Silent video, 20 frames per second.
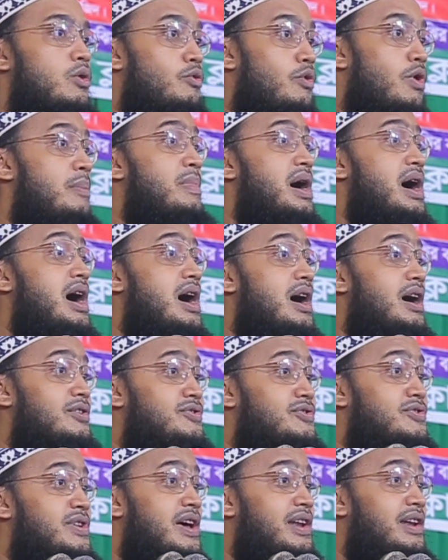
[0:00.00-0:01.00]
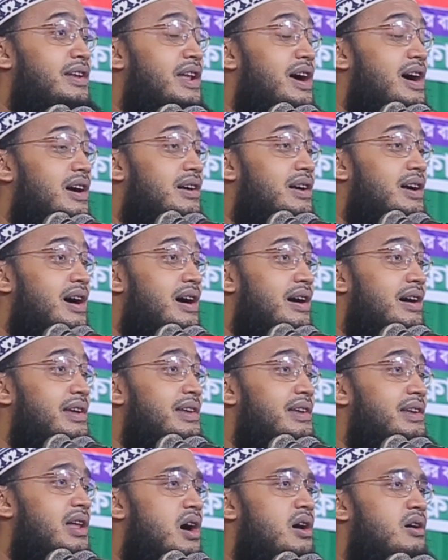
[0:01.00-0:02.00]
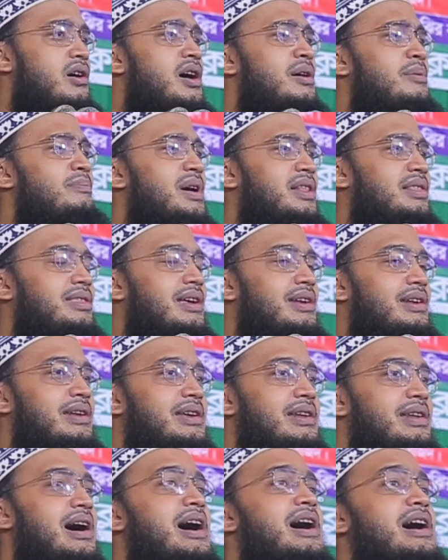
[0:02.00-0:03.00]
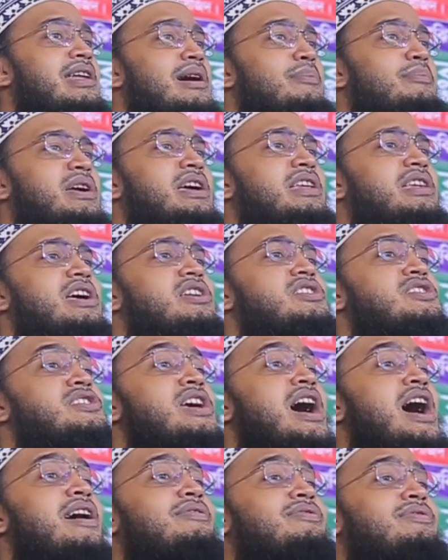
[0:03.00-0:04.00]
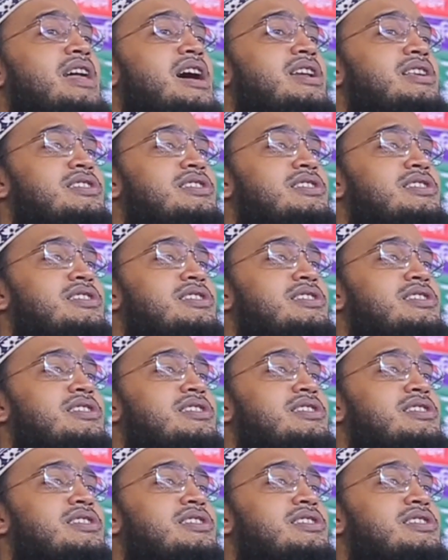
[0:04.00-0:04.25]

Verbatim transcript: ওয়ামা আরসালনাকা ইল্লা রাহমাতাল লিল আলামিনের শানদার